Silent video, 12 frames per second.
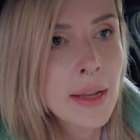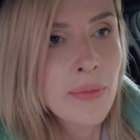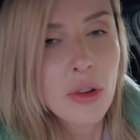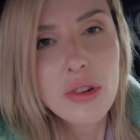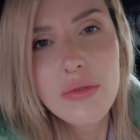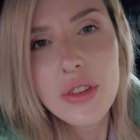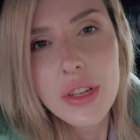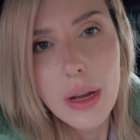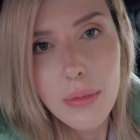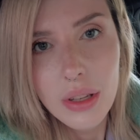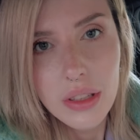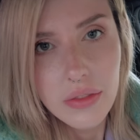Oczywiście ja
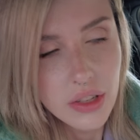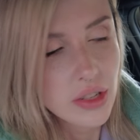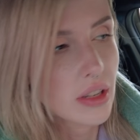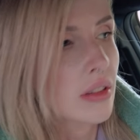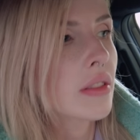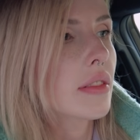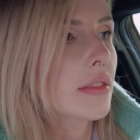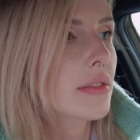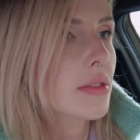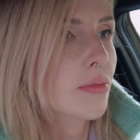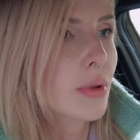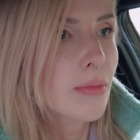będę, wiecie, e,
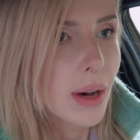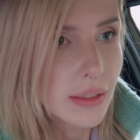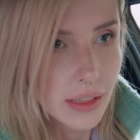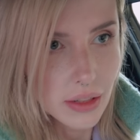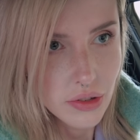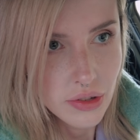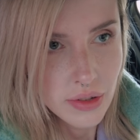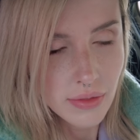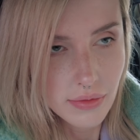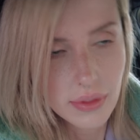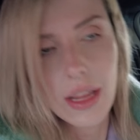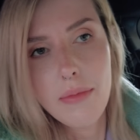sobie badać
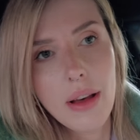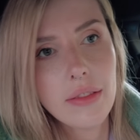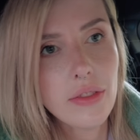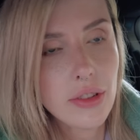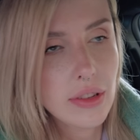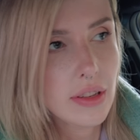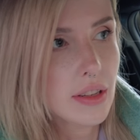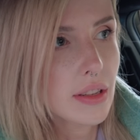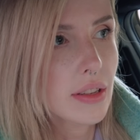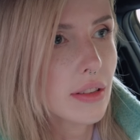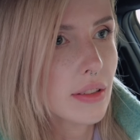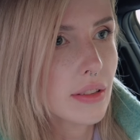temat
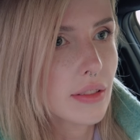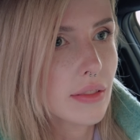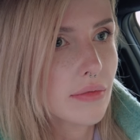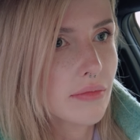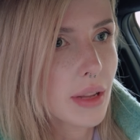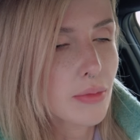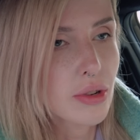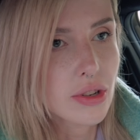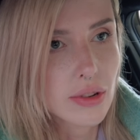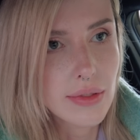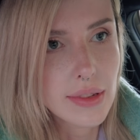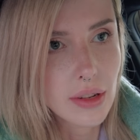i e, na
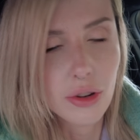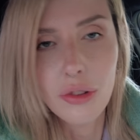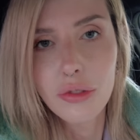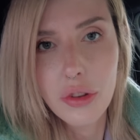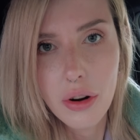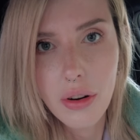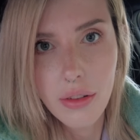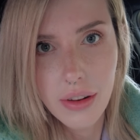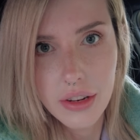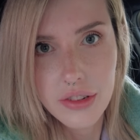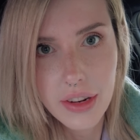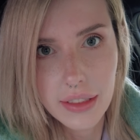bieżąco
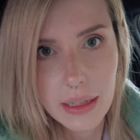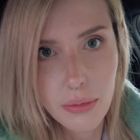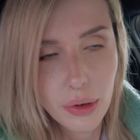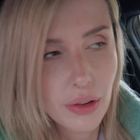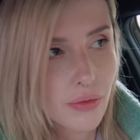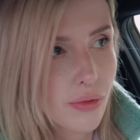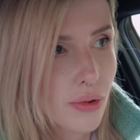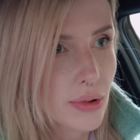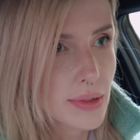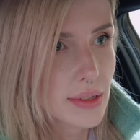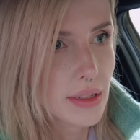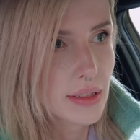kontrolować, jak te moje
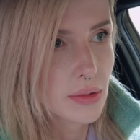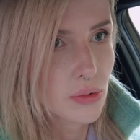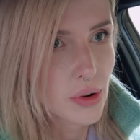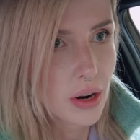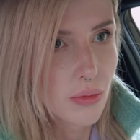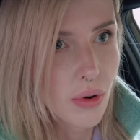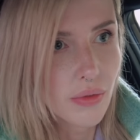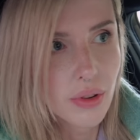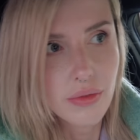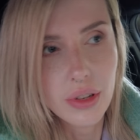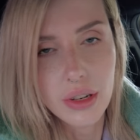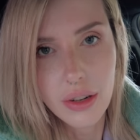włosy i skóra głowy
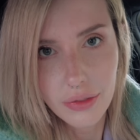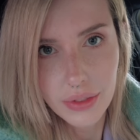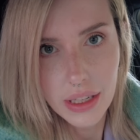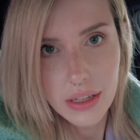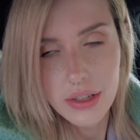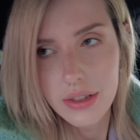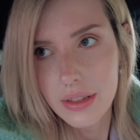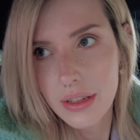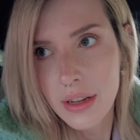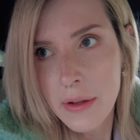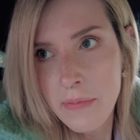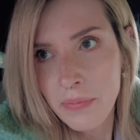wyglądają wygląda, czy
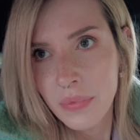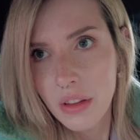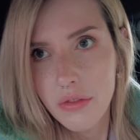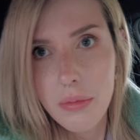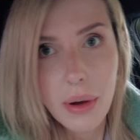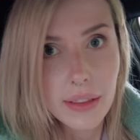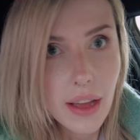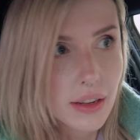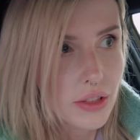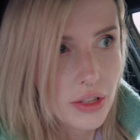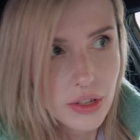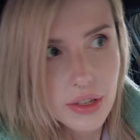
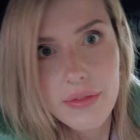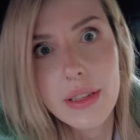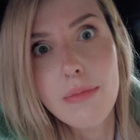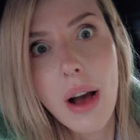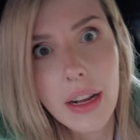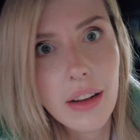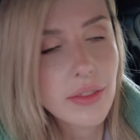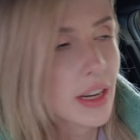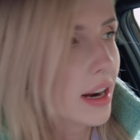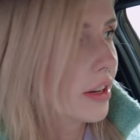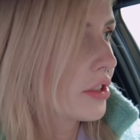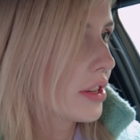wypadanie się nie wzmaga w
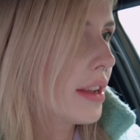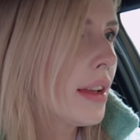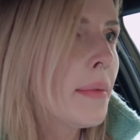trakcie.